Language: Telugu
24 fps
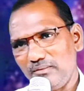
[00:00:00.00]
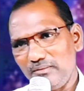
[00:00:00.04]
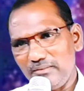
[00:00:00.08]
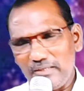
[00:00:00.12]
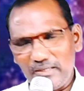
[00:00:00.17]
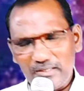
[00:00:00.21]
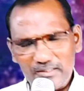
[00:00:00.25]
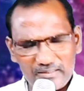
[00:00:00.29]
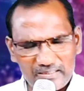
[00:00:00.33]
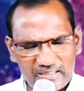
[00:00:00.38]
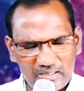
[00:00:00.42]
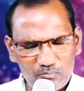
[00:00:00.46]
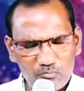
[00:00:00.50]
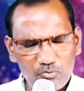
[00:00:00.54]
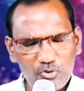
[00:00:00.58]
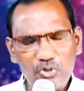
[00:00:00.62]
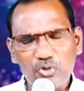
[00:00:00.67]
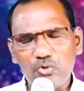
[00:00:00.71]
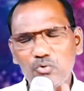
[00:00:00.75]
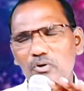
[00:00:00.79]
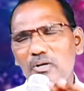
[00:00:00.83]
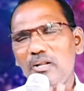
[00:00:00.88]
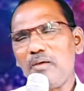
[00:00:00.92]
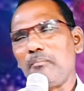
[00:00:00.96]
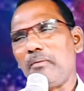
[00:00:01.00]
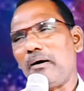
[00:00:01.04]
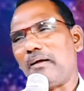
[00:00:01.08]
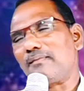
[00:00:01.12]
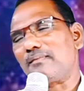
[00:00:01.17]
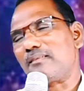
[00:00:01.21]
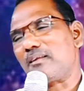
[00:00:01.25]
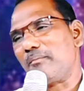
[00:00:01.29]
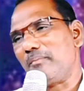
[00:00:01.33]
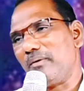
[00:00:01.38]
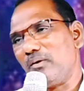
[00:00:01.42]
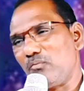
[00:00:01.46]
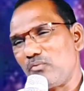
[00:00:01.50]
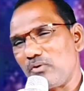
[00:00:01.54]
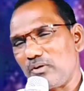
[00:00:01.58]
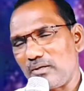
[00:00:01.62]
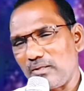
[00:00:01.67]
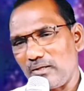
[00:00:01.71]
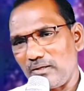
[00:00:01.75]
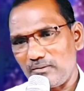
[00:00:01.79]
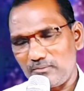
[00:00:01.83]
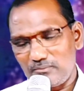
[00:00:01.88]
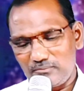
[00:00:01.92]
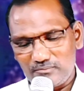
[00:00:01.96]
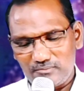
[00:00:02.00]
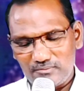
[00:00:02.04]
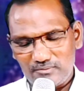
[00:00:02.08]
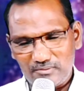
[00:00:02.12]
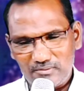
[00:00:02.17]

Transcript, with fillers: నేను దేవునితోనే మాత్రమే ఉంటాను